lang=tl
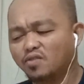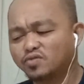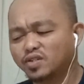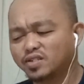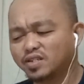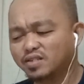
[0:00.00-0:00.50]

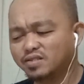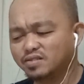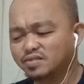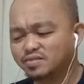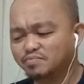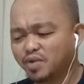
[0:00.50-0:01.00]
County dyan.
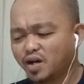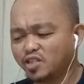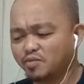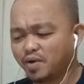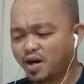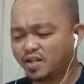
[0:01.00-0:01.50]

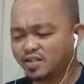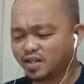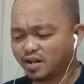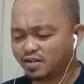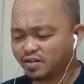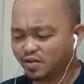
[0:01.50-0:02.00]
Body-body
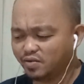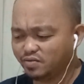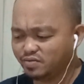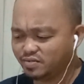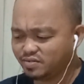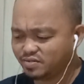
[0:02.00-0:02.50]
talaga,
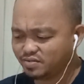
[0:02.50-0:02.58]
oh.